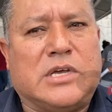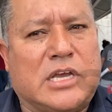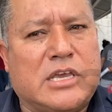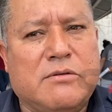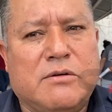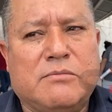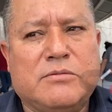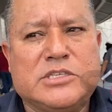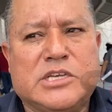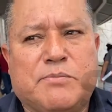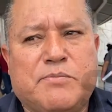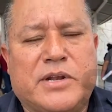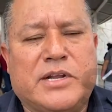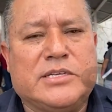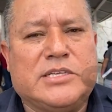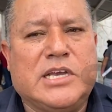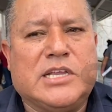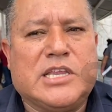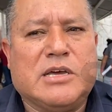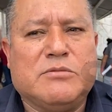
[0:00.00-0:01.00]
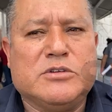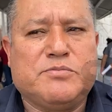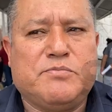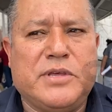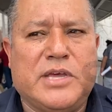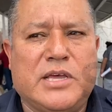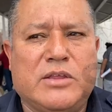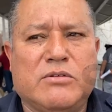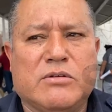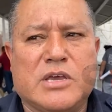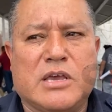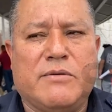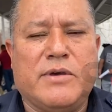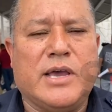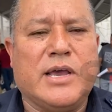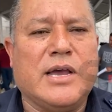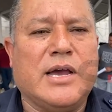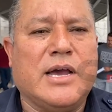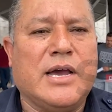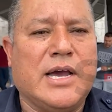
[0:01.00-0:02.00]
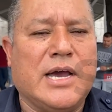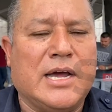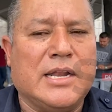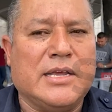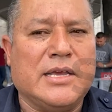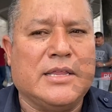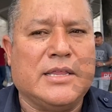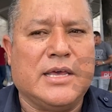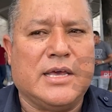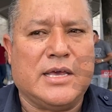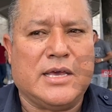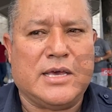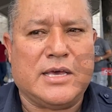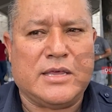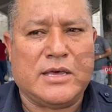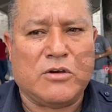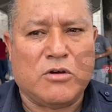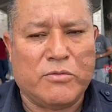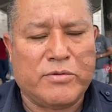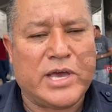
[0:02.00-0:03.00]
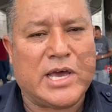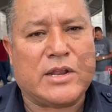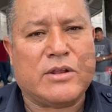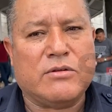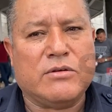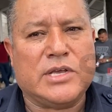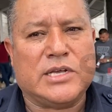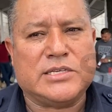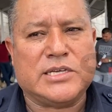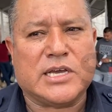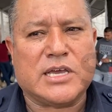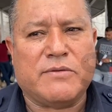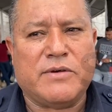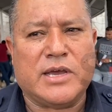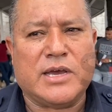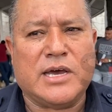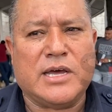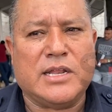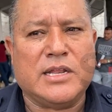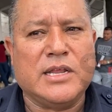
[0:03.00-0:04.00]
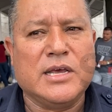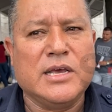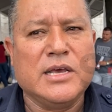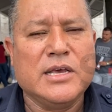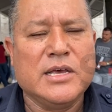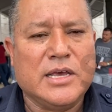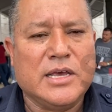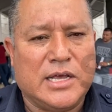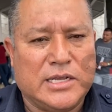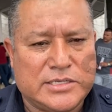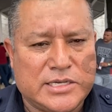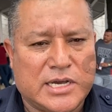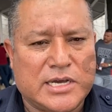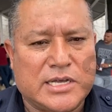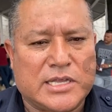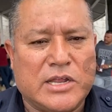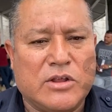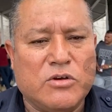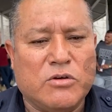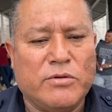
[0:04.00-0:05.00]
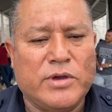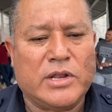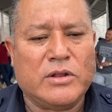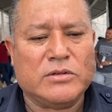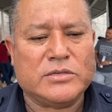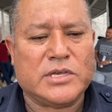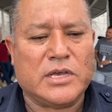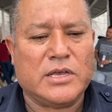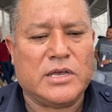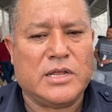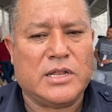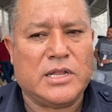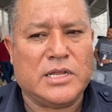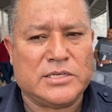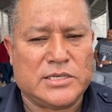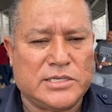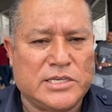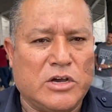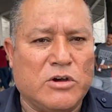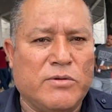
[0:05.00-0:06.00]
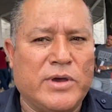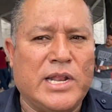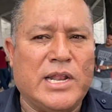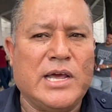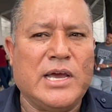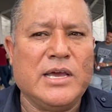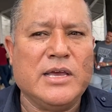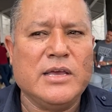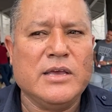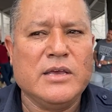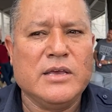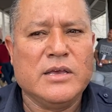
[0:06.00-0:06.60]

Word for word: Aquí vamos a permanecer, estamos pidiendo que venga alguien de, gobierno, ya sea que venga el, secretario de gobierno, el, el, licenciado Vela.